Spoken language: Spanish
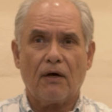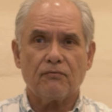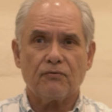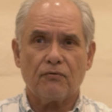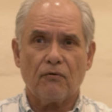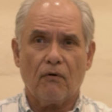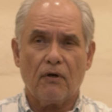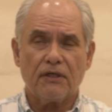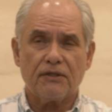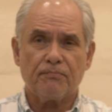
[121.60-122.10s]

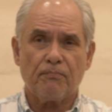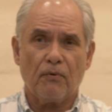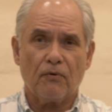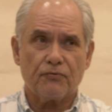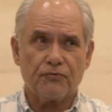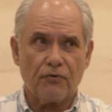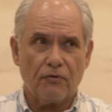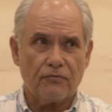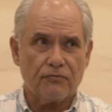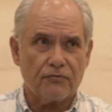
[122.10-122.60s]
causó una
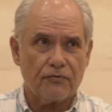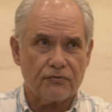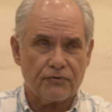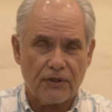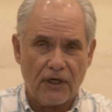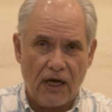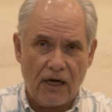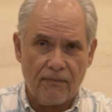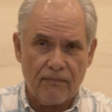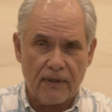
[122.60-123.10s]
explosión
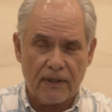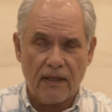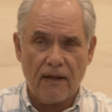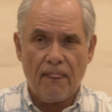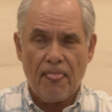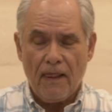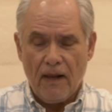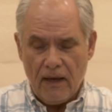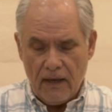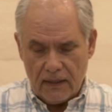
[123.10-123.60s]
social,
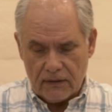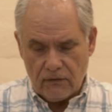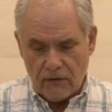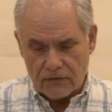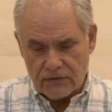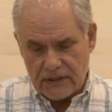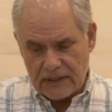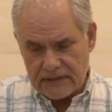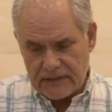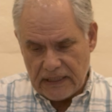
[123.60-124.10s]
¿verdad?
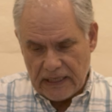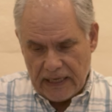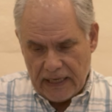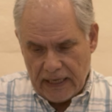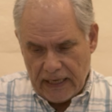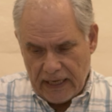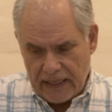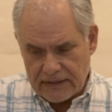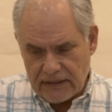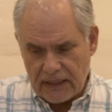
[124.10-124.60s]
Entonces,
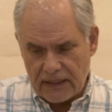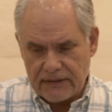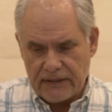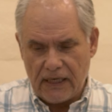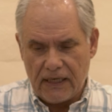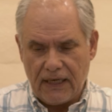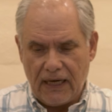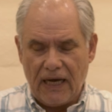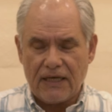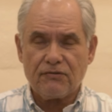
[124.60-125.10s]
ese es
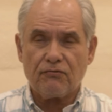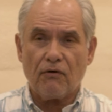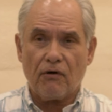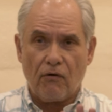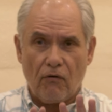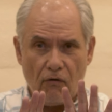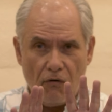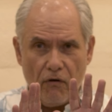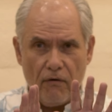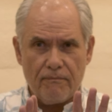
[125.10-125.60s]
el caso de
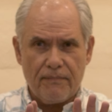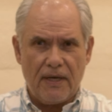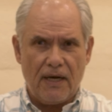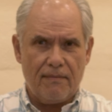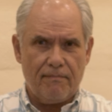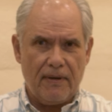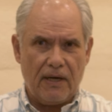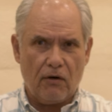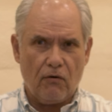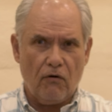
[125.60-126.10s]
Colombia,
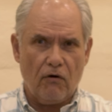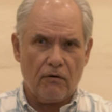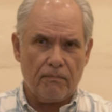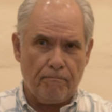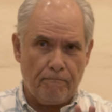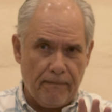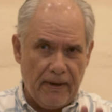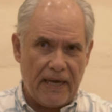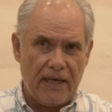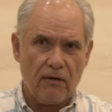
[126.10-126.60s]
el
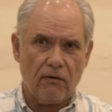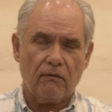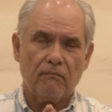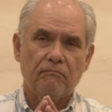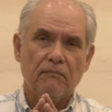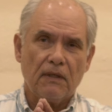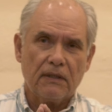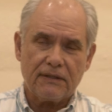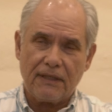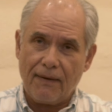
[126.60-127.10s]
mejor,
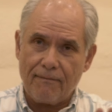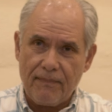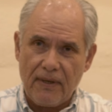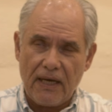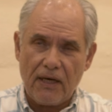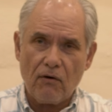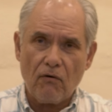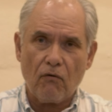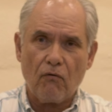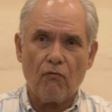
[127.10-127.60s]
pero
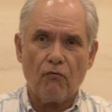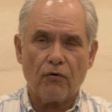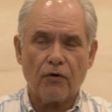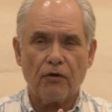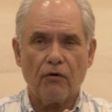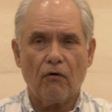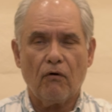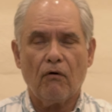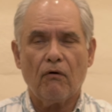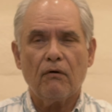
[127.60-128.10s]
también
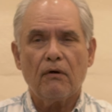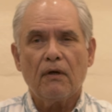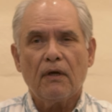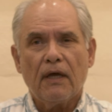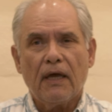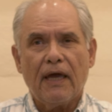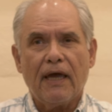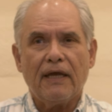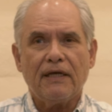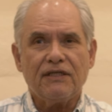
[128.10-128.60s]
ocurrió
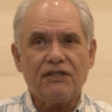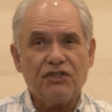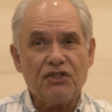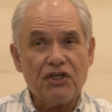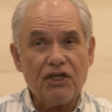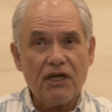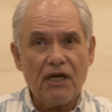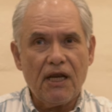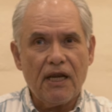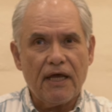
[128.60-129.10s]
en
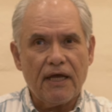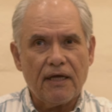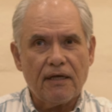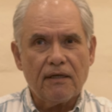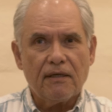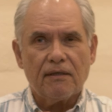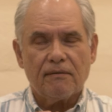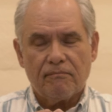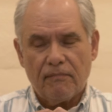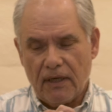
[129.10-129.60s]
Chile,
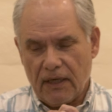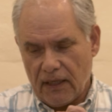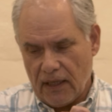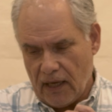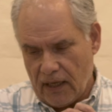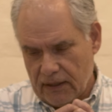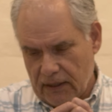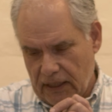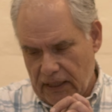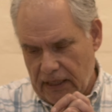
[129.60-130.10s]

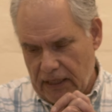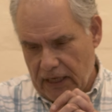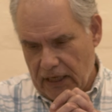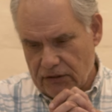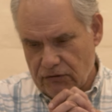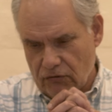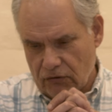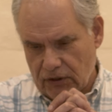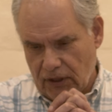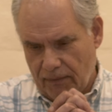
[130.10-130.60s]
¿verdad? Y
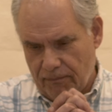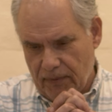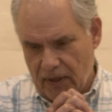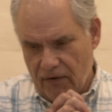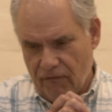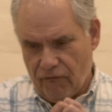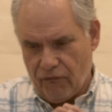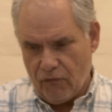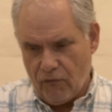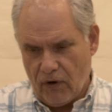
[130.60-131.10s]
eso
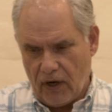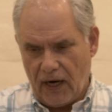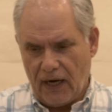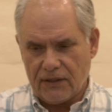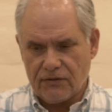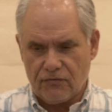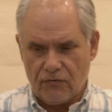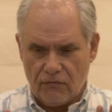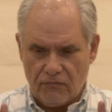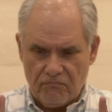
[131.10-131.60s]
también fue un
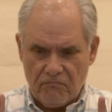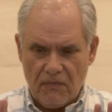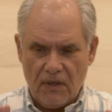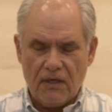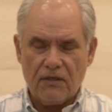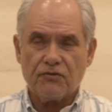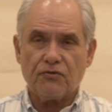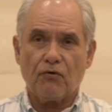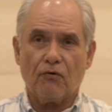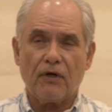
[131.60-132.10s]
caso
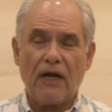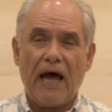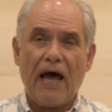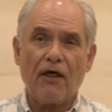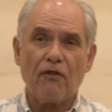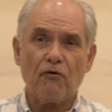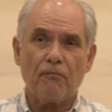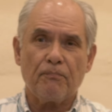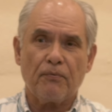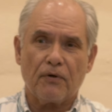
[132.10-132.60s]

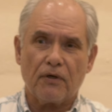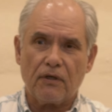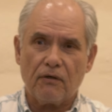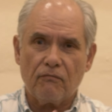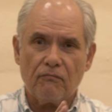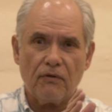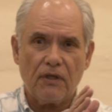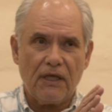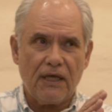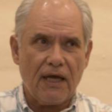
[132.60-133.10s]
sonado
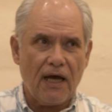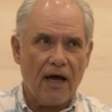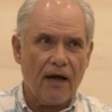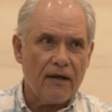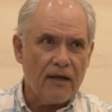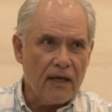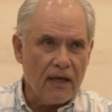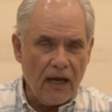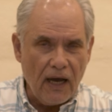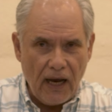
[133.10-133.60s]
porque un
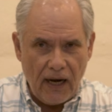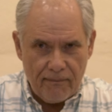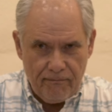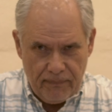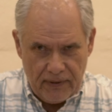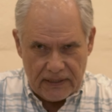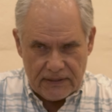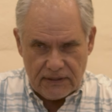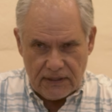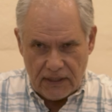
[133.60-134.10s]
día al
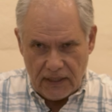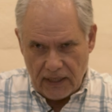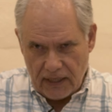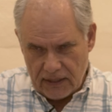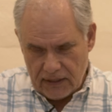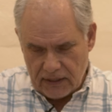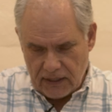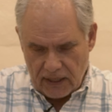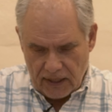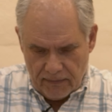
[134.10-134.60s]

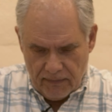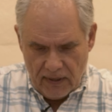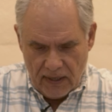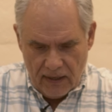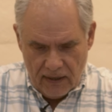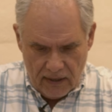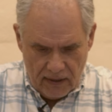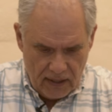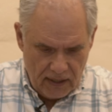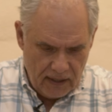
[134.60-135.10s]
presidente
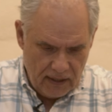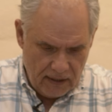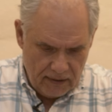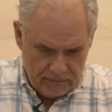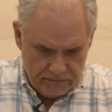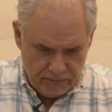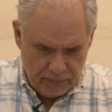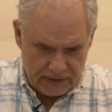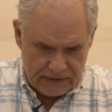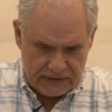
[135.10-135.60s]

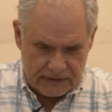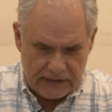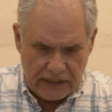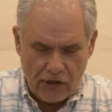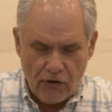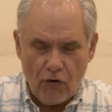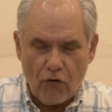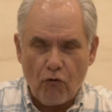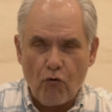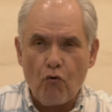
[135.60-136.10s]
eh, pues
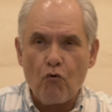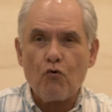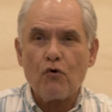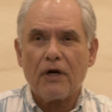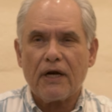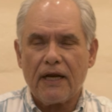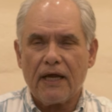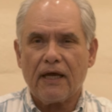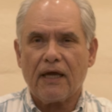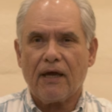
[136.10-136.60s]
se le
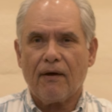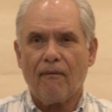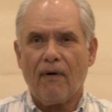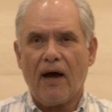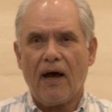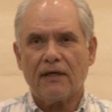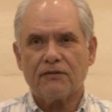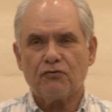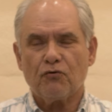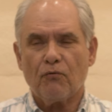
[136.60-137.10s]
ocurre que
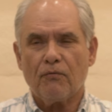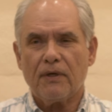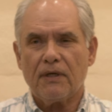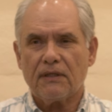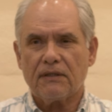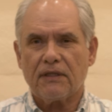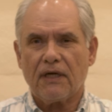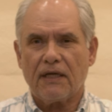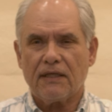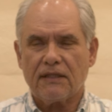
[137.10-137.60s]
va a
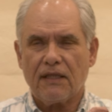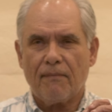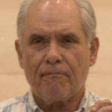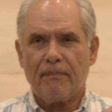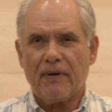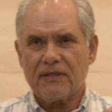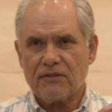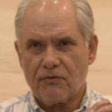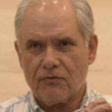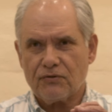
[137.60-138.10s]
subir 30
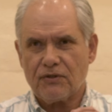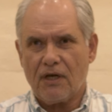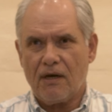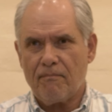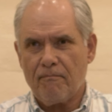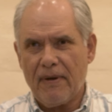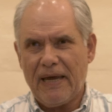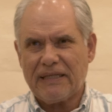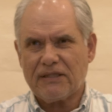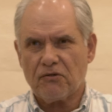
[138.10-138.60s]
pesos
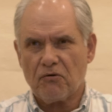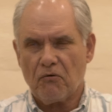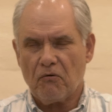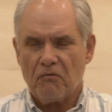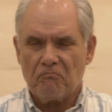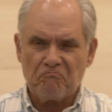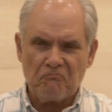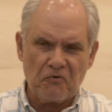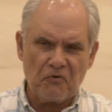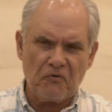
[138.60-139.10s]
el
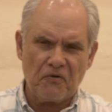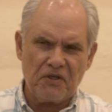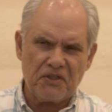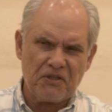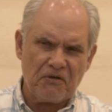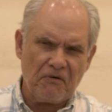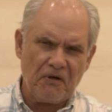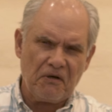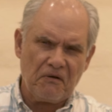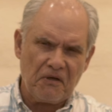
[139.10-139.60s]
metro. Uno
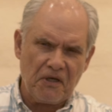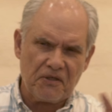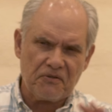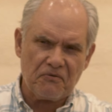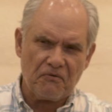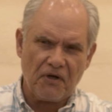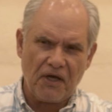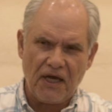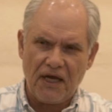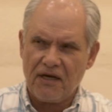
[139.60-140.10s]
dice, bueno, ¿y
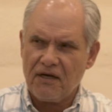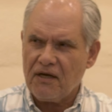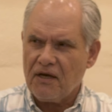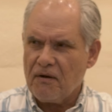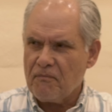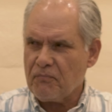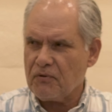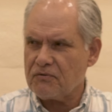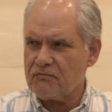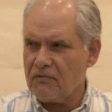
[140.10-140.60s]
eso qué?
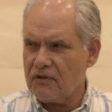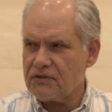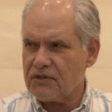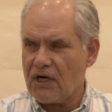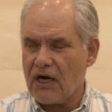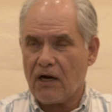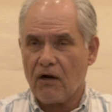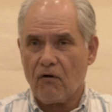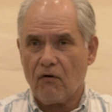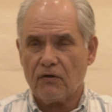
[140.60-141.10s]
Pues no es
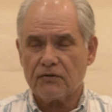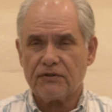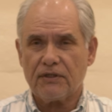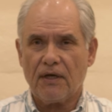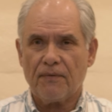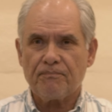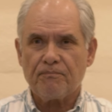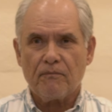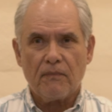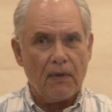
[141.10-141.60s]
gran
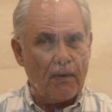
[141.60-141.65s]
cosa,